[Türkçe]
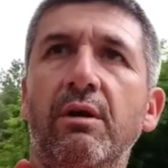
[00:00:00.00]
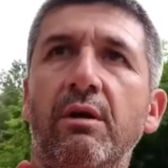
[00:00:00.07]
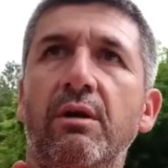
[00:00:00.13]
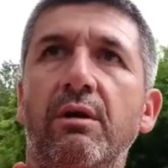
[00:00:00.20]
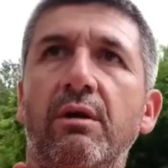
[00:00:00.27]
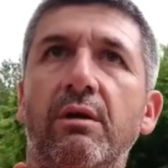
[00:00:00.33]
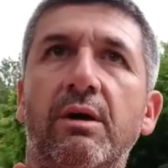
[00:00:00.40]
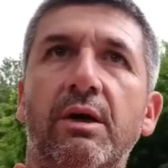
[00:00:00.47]

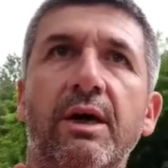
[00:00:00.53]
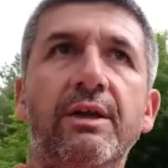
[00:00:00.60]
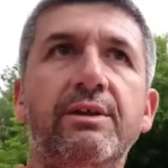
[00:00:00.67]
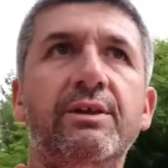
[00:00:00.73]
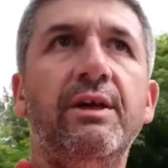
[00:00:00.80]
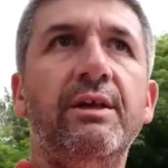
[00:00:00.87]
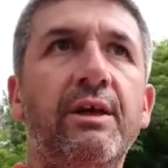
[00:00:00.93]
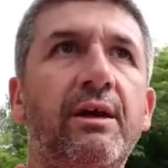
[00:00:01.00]
Ee,
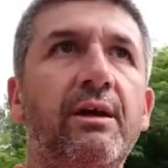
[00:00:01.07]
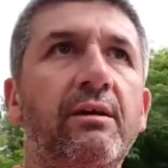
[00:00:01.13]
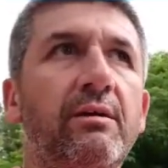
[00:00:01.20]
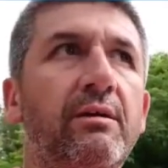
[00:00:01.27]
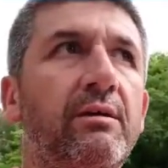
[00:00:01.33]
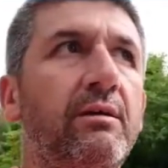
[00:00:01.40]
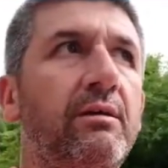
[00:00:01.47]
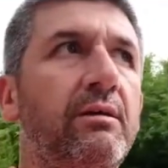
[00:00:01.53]
Karaçay'da
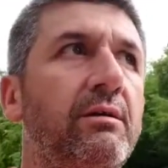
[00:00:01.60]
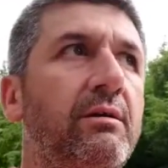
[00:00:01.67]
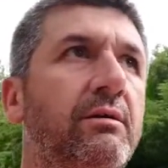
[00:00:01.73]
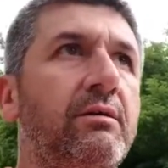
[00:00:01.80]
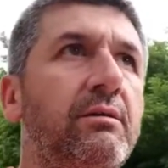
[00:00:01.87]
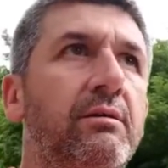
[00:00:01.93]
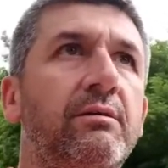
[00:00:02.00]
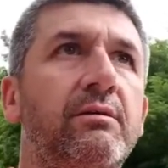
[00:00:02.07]
e,
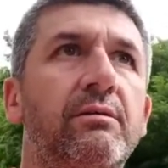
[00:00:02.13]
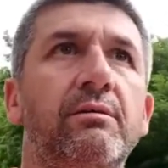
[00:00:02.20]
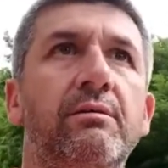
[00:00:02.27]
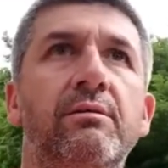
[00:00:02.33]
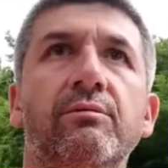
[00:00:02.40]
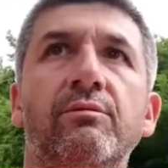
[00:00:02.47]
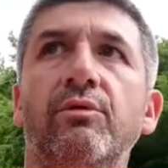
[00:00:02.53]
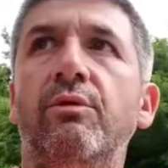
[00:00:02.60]

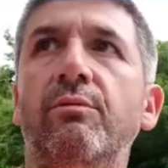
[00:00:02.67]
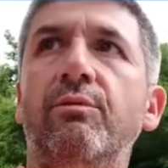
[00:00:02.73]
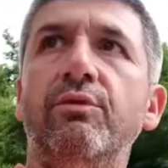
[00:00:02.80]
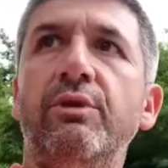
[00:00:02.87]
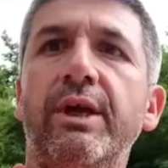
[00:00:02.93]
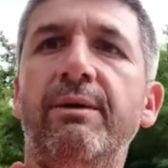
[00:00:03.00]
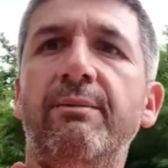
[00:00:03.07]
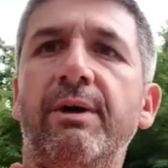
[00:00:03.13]
durum
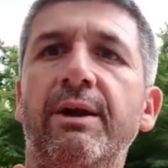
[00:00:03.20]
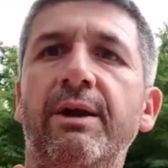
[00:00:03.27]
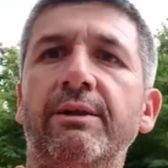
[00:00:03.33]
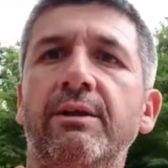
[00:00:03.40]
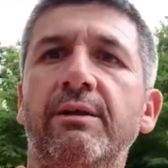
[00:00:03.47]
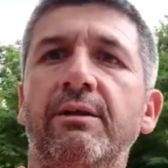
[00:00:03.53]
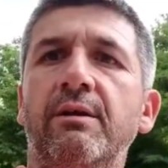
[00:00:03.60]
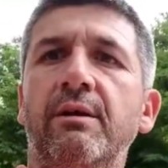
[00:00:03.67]
bundan ibaret.
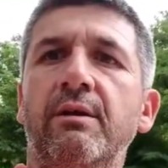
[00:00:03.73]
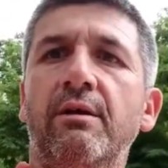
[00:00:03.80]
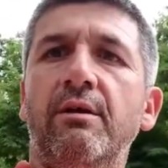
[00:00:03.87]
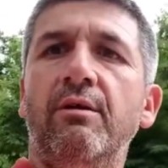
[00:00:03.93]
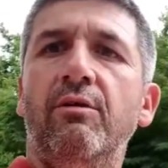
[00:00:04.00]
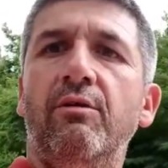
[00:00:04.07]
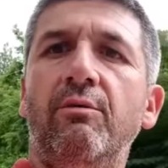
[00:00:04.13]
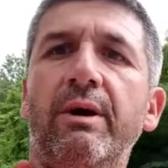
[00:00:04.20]

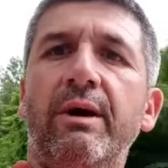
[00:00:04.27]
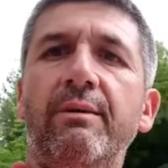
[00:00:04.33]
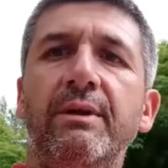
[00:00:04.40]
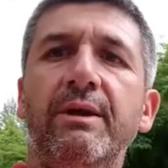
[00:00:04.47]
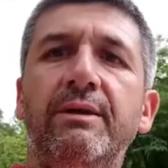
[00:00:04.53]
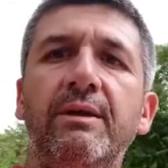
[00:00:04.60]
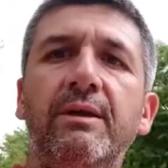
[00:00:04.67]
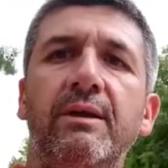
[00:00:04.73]
Umarım
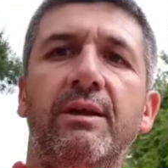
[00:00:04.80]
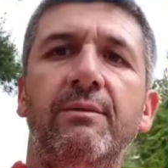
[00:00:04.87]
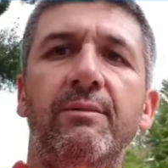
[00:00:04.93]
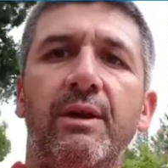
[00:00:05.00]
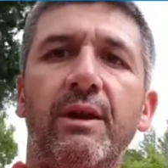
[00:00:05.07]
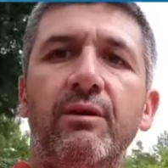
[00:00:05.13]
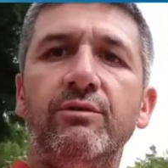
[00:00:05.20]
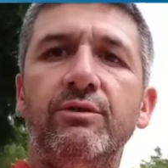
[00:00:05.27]
yetkililer
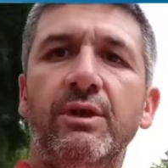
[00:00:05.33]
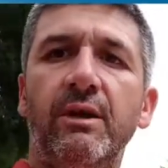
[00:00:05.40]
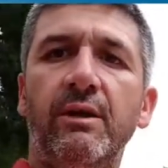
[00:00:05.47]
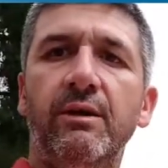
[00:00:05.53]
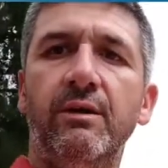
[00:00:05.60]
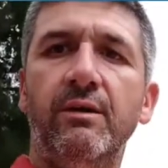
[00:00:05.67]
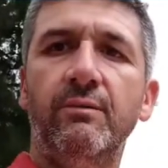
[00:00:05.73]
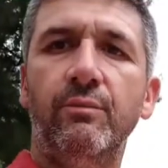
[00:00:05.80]
bir an önce
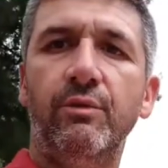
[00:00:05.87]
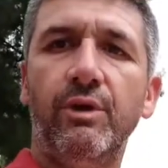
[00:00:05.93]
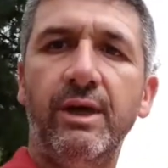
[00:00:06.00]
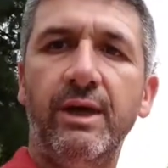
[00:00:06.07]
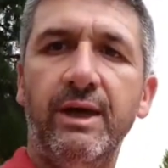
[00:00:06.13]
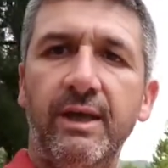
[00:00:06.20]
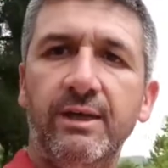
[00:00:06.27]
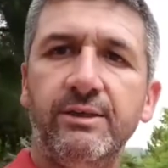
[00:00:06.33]

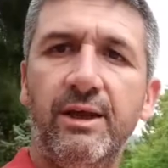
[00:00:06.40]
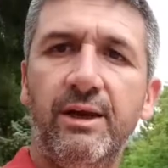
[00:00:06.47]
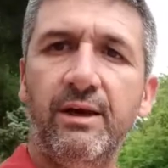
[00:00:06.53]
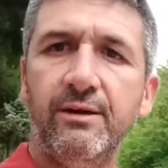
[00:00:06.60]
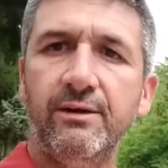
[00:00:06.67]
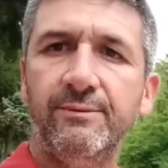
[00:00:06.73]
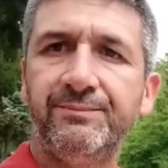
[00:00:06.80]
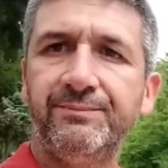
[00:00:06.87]
buraya el
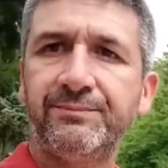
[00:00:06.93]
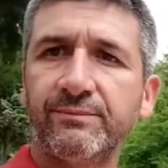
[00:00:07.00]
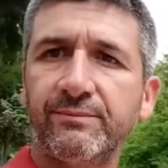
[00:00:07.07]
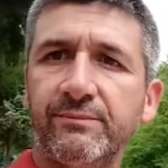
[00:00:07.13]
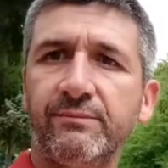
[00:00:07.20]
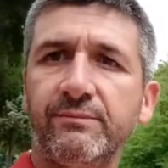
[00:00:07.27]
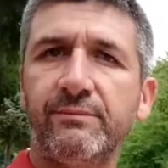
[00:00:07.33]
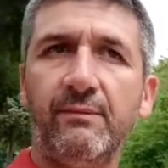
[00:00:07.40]
atarak
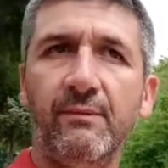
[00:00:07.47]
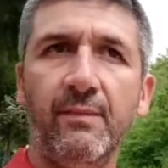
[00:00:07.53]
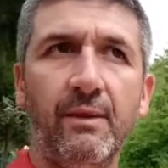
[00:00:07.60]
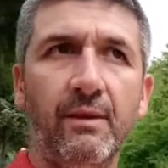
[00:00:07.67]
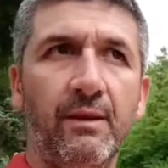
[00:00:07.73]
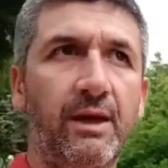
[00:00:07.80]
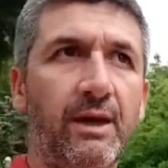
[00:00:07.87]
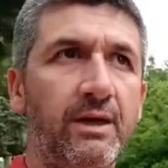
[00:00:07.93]

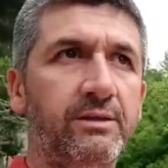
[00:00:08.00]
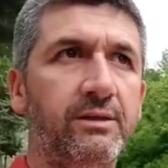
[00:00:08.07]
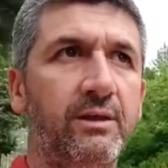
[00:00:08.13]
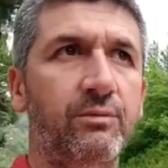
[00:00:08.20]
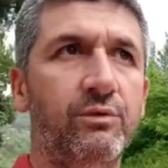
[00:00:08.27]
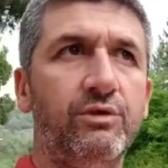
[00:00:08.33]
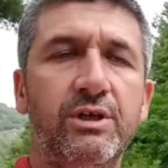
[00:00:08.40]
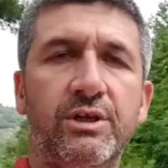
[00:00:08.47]
en
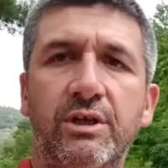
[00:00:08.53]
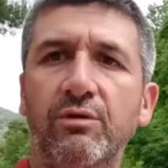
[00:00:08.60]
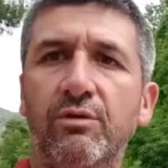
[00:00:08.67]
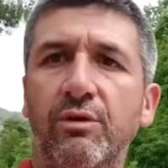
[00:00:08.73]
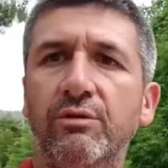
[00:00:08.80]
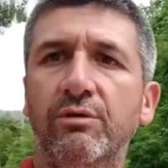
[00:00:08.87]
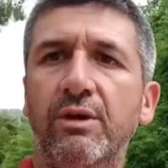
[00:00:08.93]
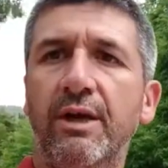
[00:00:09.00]
azından bu çirkin
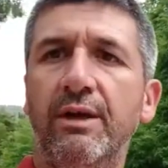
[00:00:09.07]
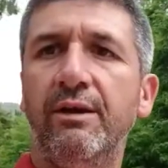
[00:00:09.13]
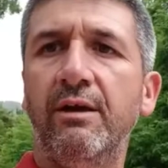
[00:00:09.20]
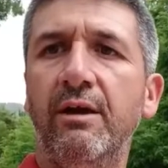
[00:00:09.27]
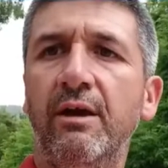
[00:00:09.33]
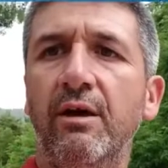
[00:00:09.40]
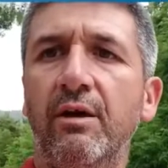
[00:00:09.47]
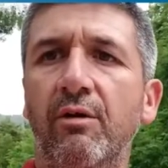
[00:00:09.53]
görüntülerin
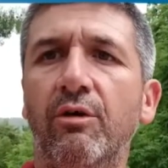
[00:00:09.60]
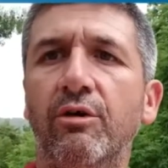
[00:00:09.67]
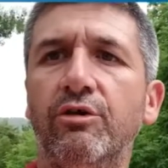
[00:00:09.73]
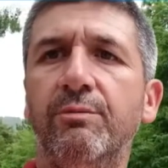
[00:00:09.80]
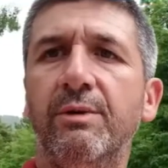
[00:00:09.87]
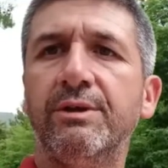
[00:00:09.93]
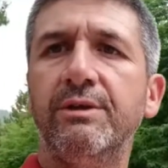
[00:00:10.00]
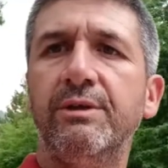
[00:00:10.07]

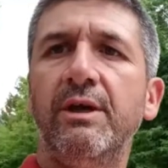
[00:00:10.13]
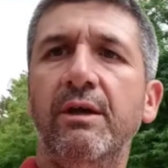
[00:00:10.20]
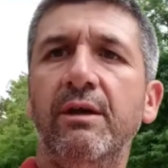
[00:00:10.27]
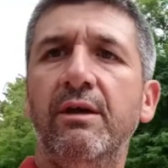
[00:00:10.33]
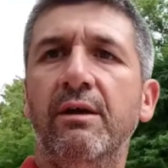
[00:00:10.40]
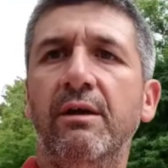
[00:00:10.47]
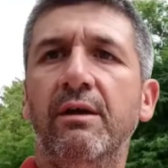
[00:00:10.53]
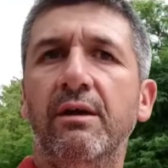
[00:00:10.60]
oluşmasına
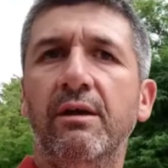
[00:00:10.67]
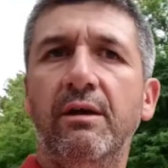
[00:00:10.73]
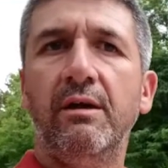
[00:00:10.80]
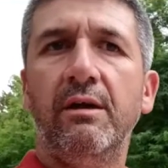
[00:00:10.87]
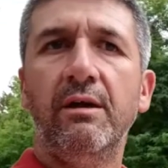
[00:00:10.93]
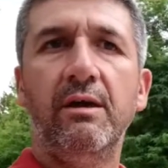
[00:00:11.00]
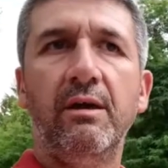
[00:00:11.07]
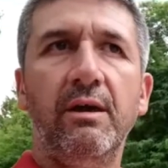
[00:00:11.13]

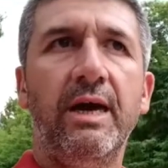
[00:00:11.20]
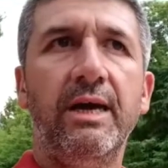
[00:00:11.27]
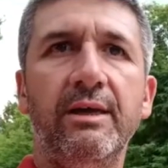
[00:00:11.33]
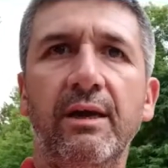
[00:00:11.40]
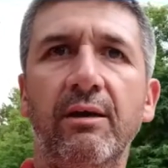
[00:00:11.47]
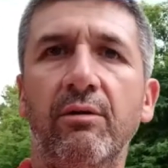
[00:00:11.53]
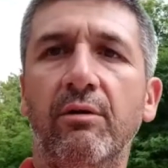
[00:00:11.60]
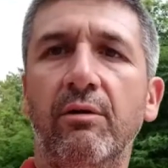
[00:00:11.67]
e,
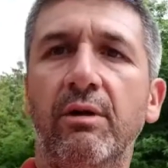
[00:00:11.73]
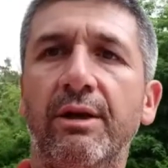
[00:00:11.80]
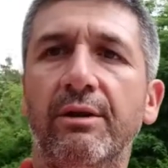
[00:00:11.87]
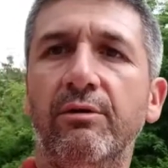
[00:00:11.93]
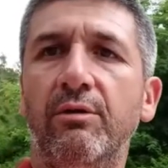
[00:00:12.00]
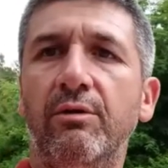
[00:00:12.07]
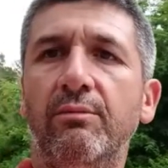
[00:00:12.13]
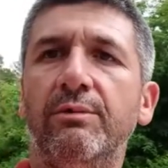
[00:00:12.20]
engel
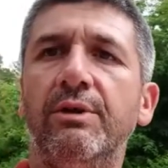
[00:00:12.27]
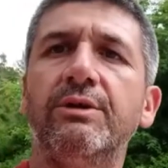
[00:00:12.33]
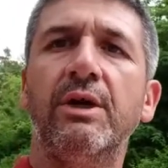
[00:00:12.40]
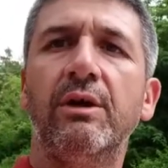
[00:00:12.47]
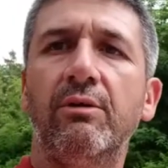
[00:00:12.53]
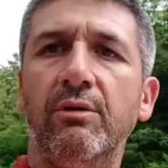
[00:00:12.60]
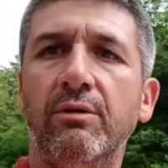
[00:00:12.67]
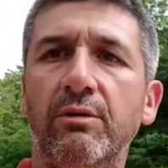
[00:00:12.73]
olurlar diyorum.
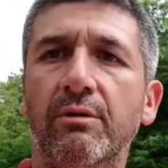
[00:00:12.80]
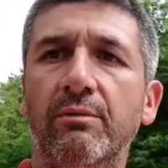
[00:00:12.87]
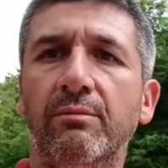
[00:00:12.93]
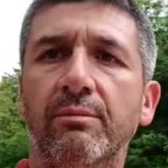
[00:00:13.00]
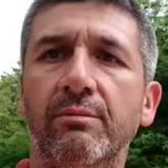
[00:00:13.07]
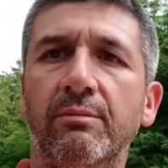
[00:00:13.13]
Teşekkür ediyorum.